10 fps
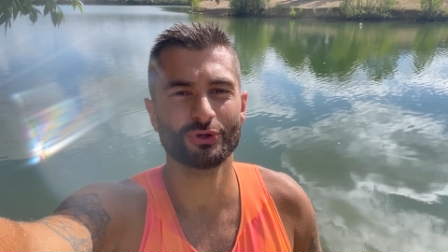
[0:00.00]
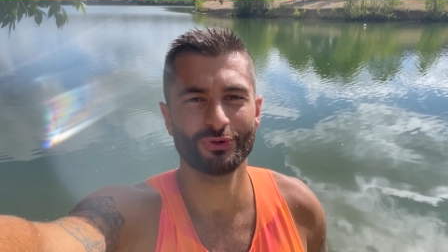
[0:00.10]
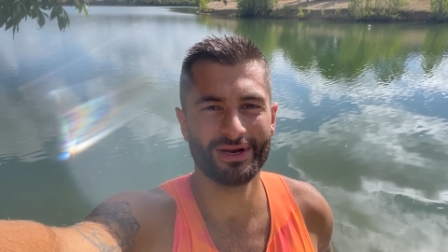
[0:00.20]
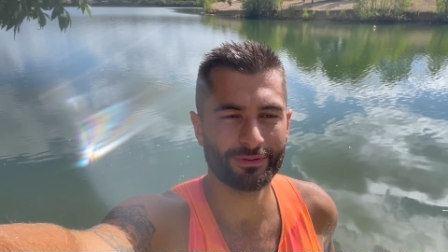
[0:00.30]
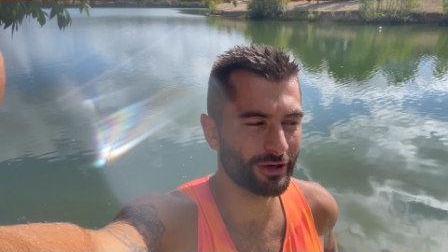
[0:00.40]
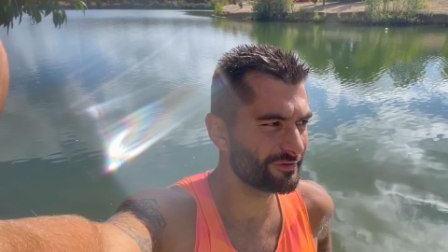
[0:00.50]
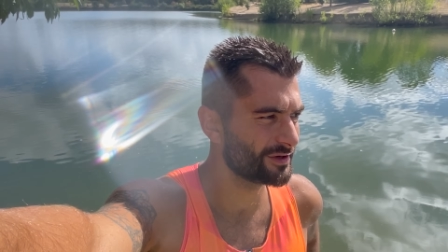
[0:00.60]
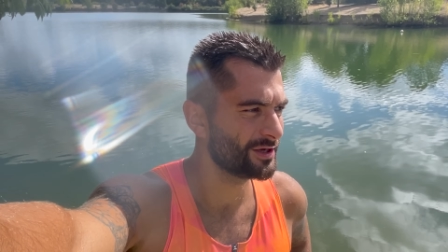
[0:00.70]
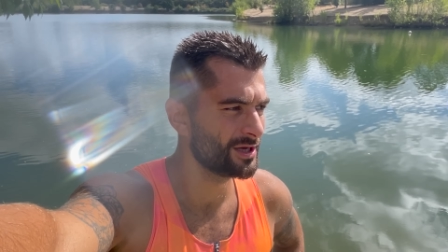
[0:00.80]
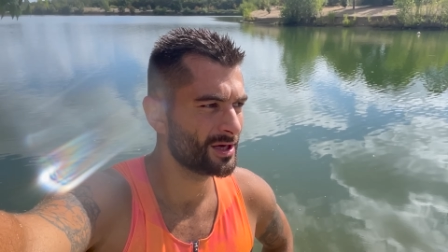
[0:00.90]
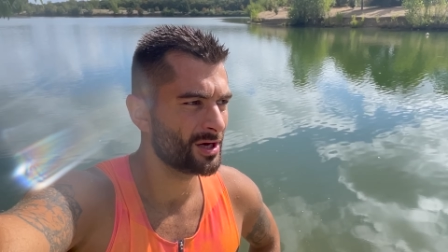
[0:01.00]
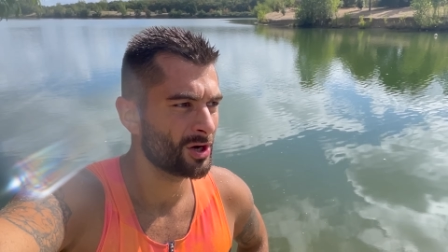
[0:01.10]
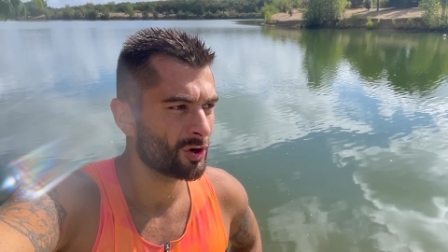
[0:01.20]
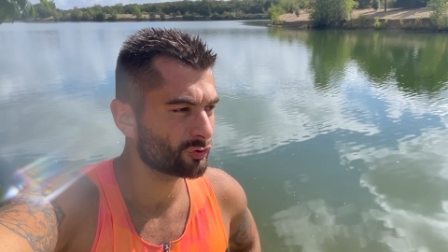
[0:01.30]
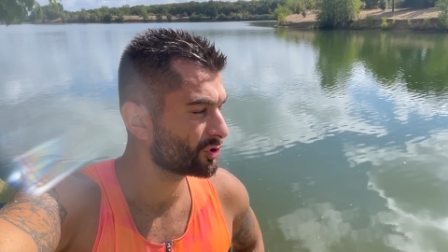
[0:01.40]
de l'épreuve.
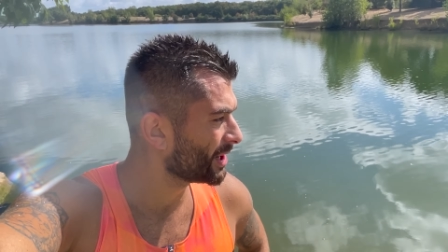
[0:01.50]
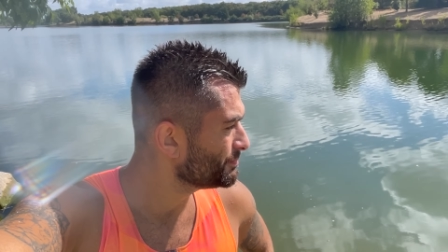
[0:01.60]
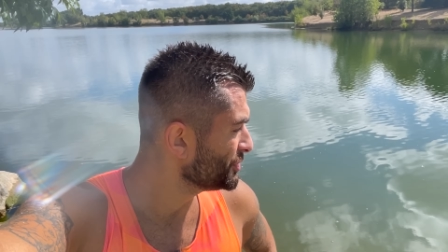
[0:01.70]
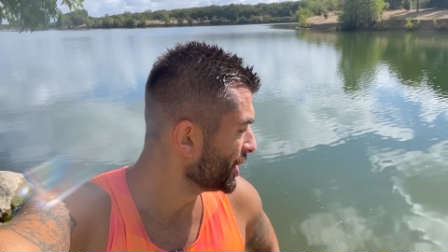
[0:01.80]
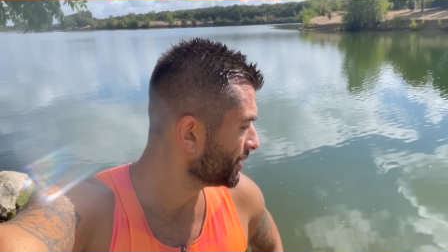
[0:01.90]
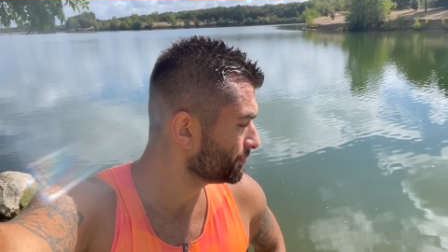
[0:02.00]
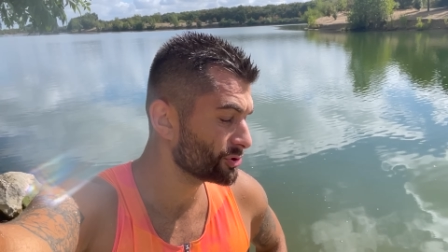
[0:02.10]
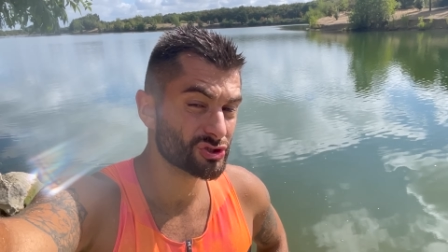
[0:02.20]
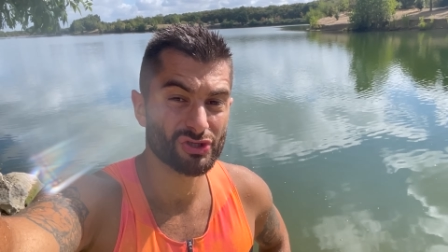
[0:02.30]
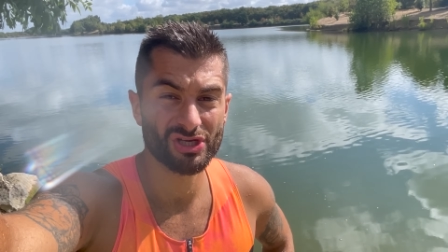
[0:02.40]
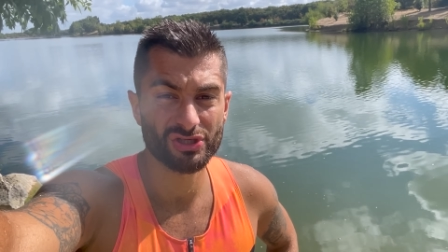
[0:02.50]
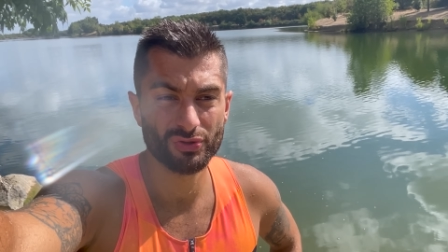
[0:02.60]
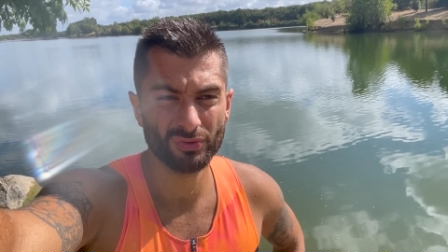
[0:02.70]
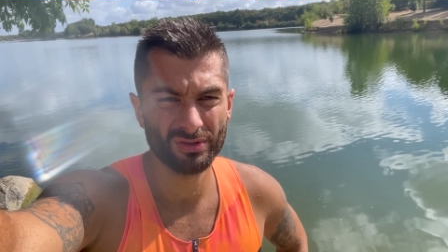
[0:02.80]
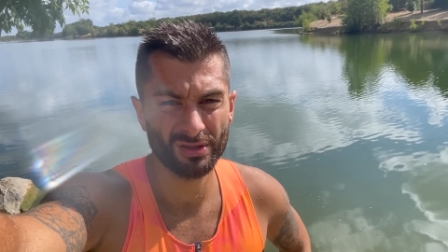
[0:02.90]
En tout cas, bien, hein, bonne
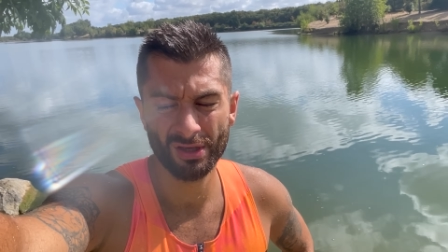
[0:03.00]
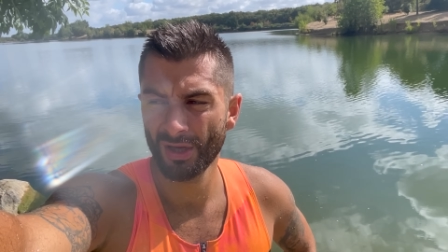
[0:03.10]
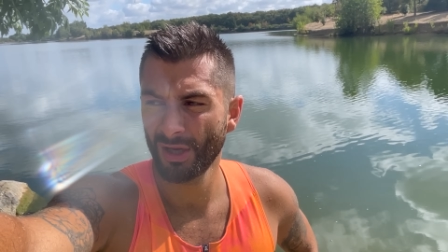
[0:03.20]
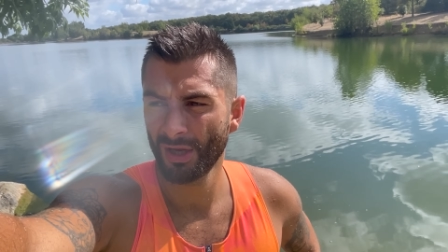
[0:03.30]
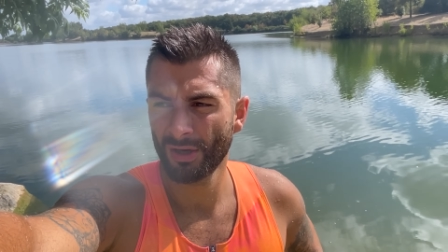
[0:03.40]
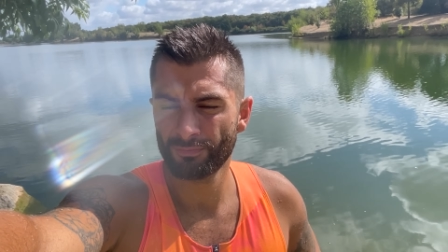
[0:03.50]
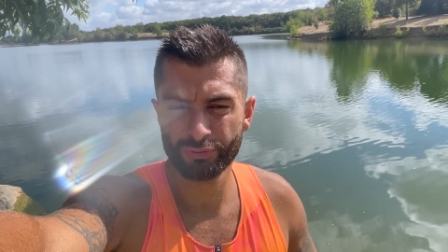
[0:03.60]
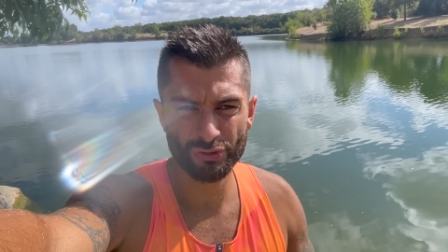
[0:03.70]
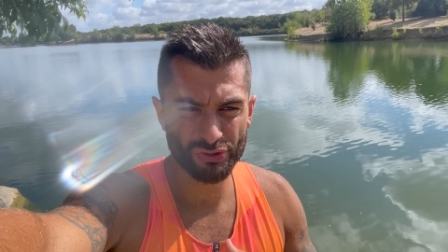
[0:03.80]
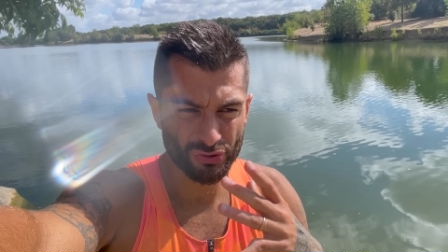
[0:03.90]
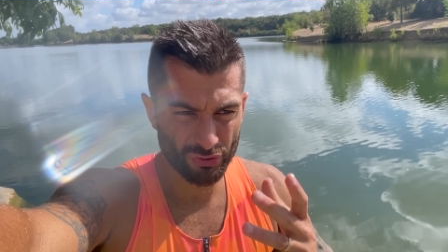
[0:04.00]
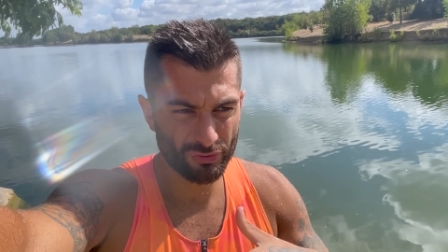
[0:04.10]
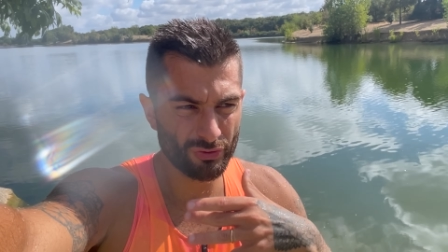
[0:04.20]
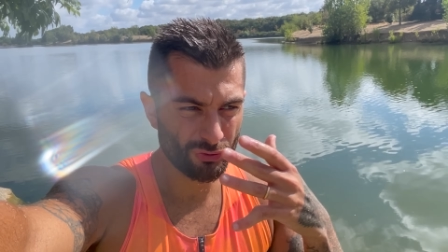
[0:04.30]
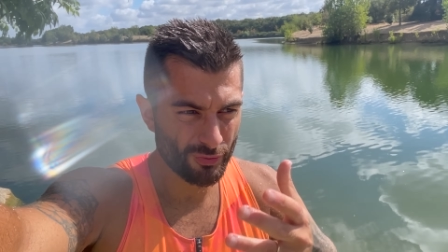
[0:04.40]
sensation. Plus
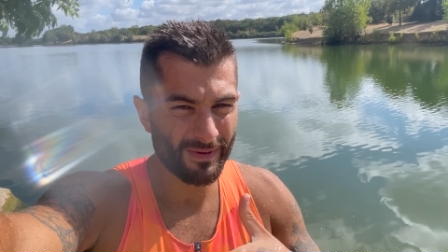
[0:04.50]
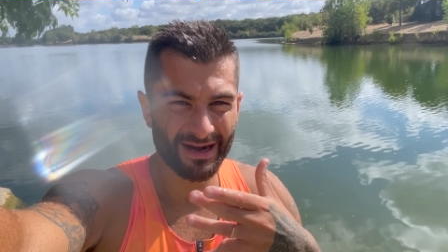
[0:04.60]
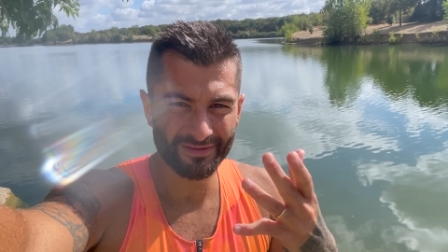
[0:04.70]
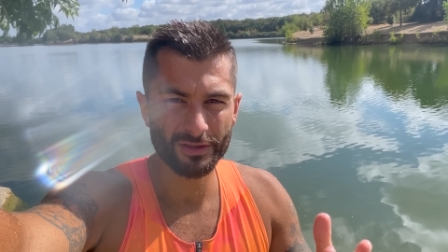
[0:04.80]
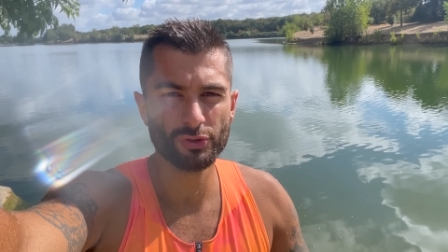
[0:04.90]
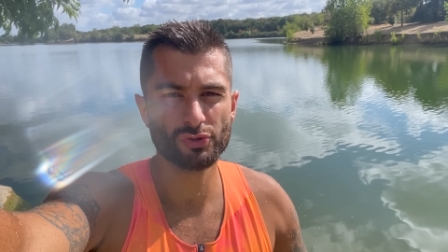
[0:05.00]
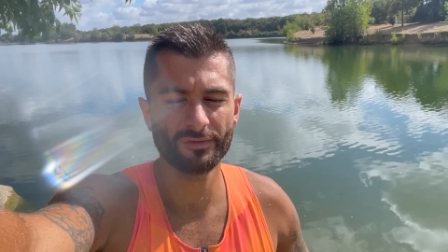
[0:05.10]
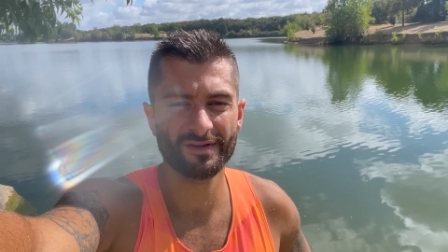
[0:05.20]
du mal avec le souffle